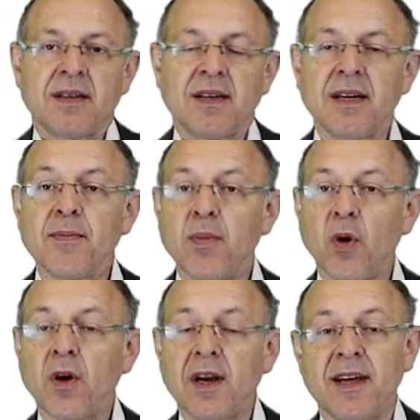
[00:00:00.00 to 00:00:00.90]
In dem
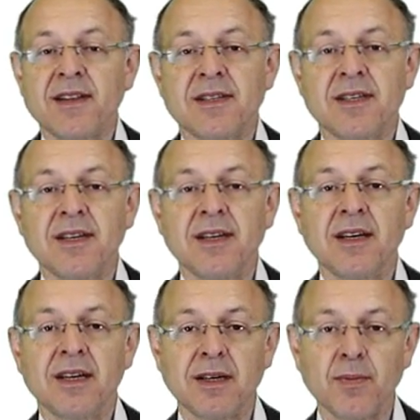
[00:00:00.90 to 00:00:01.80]
Blog lernen
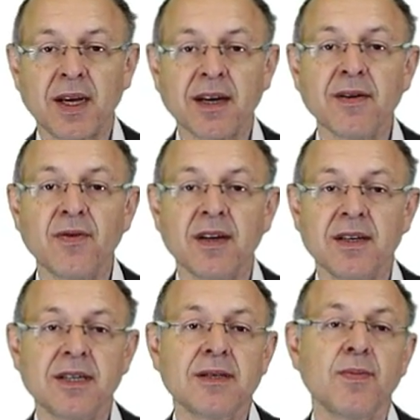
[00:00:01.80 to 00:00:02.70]
Sie die Begriffe
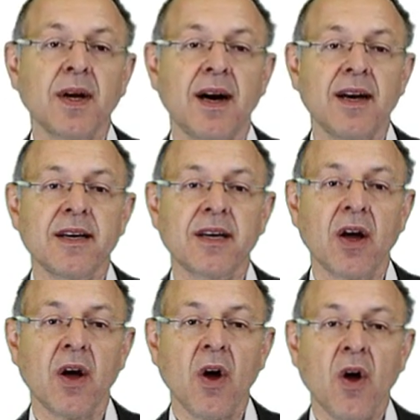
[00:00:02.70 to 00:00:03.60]
in diesem Bereich
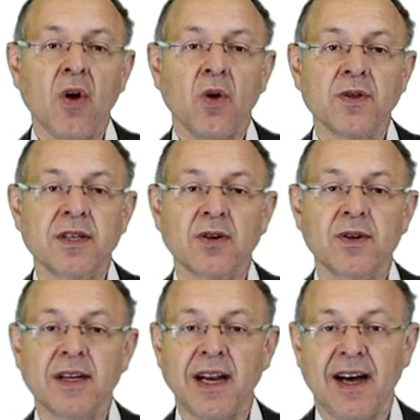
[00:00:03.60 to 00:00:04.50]
und Sie
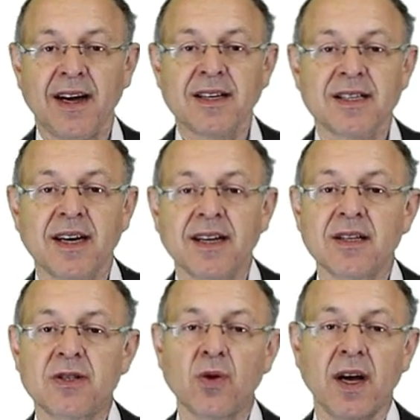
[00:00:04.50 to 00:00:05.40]
sollen in der Lage
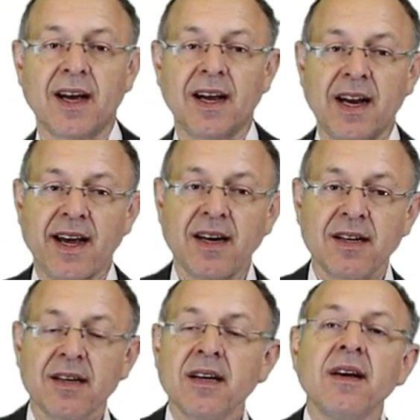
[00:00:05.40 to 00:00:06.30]
sein zu
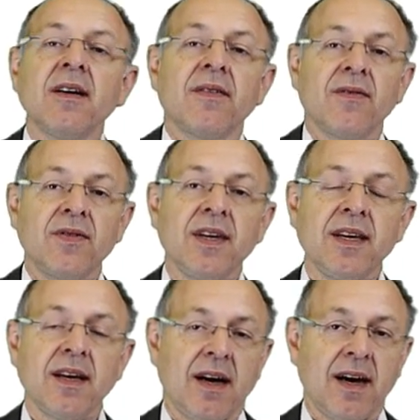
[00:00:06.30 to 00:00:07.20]
erklären,
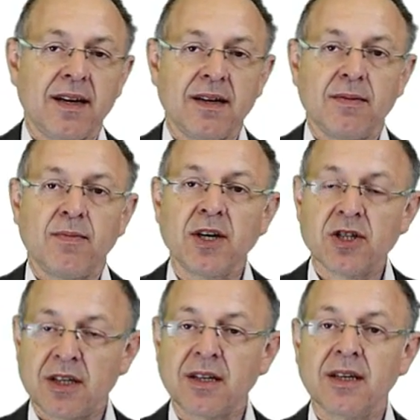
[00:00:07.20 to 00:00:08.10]
wie ein
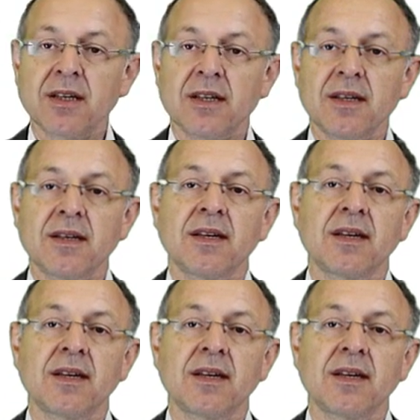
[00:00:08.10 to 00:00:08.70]
menschzentrierter